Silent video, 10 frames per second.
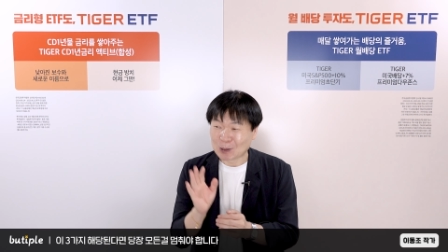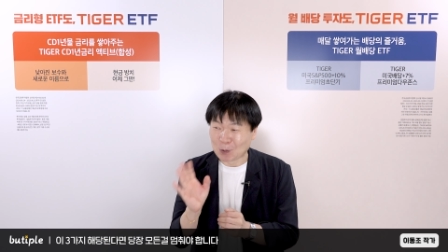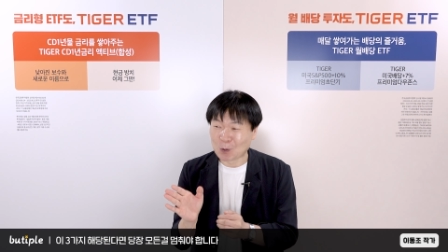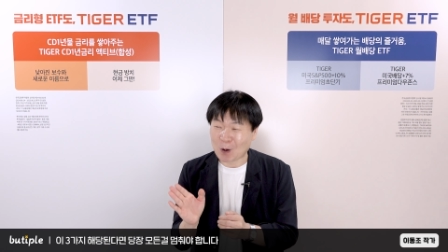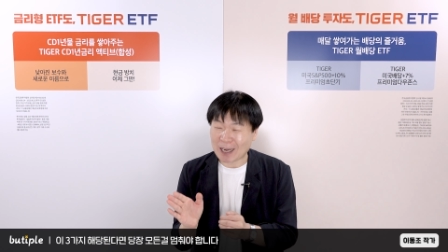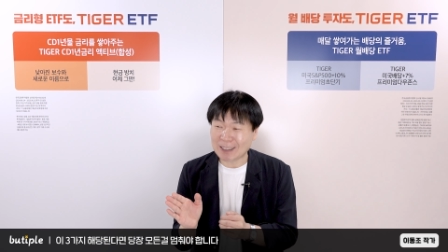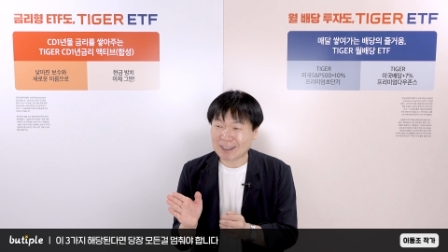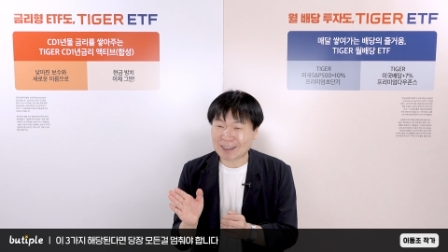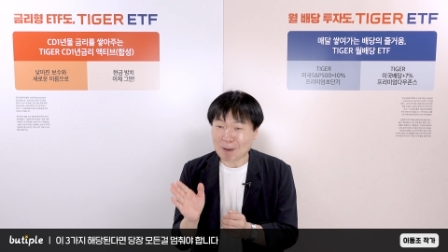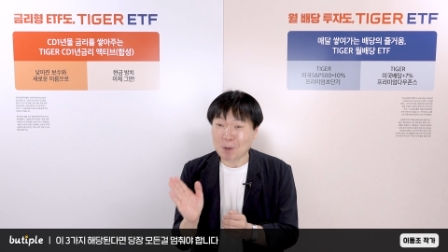
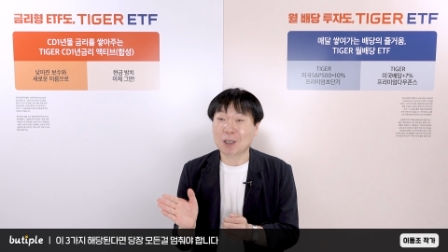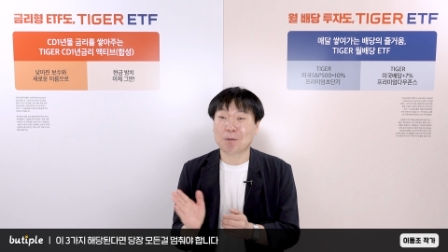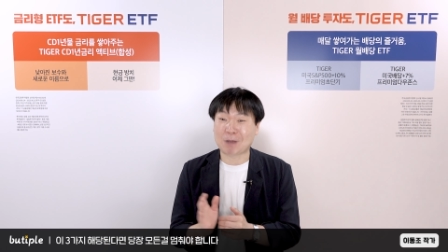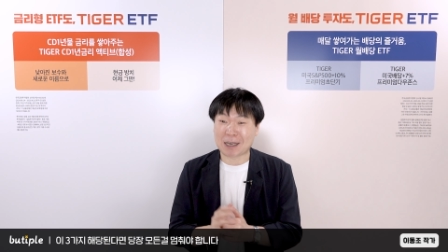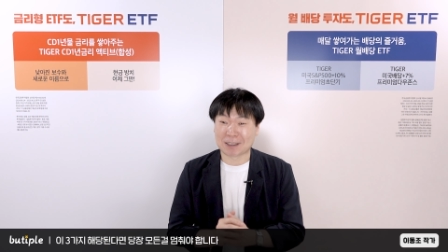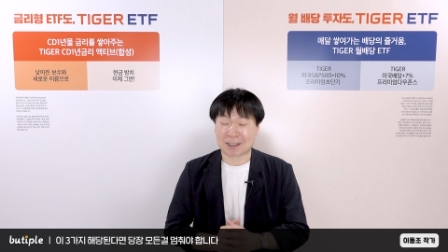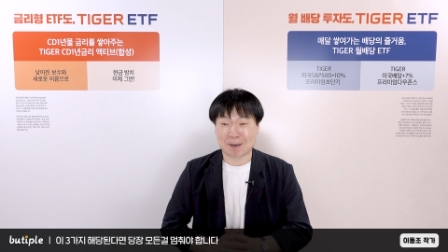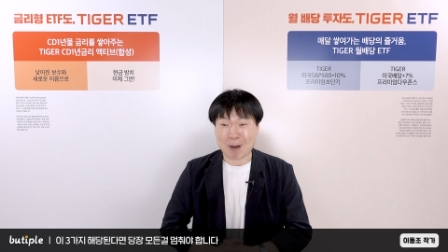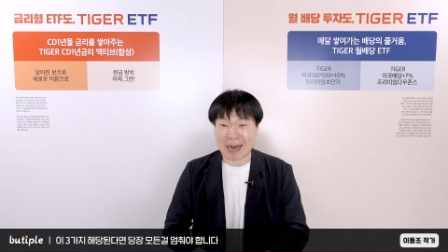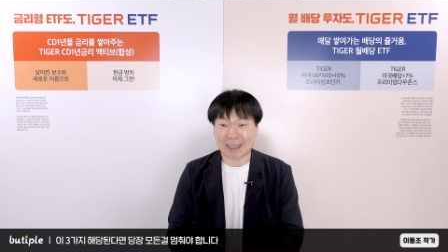성공하기는 참 어렵다는
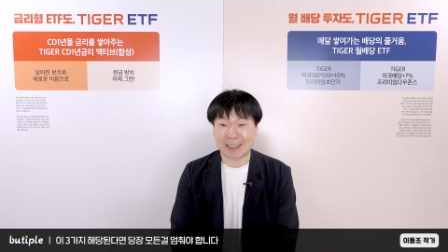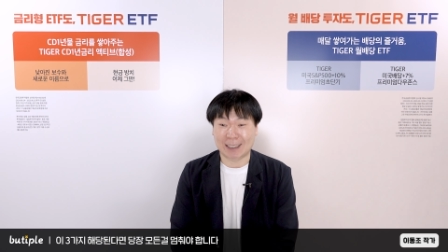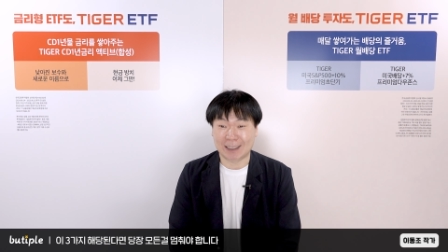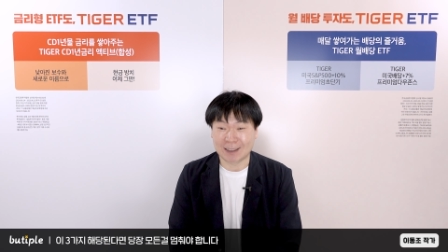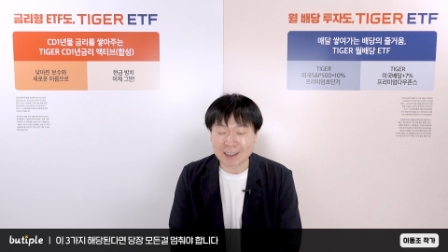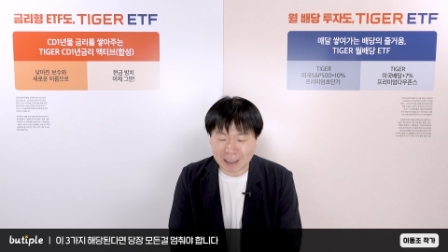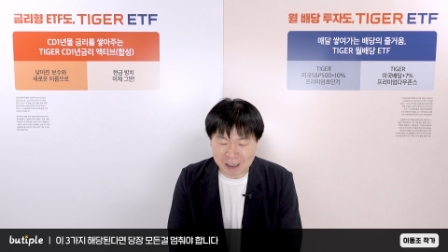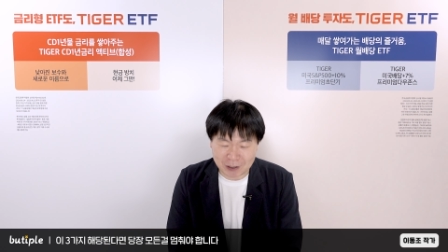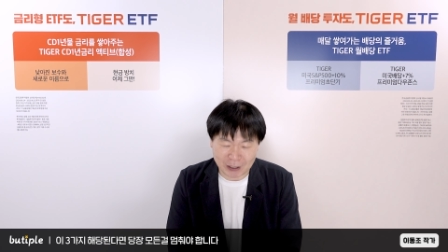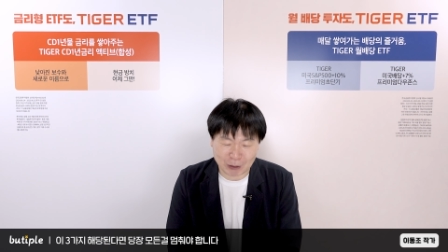것을 많이
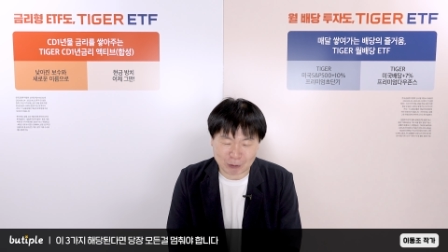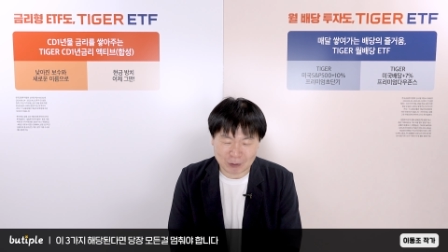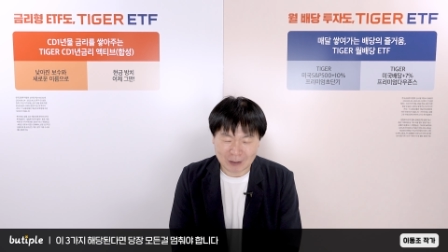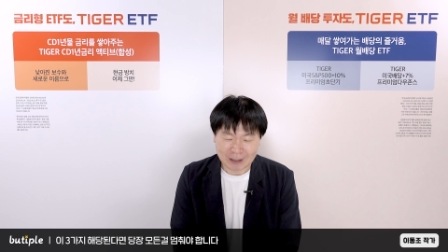느낄 거예요.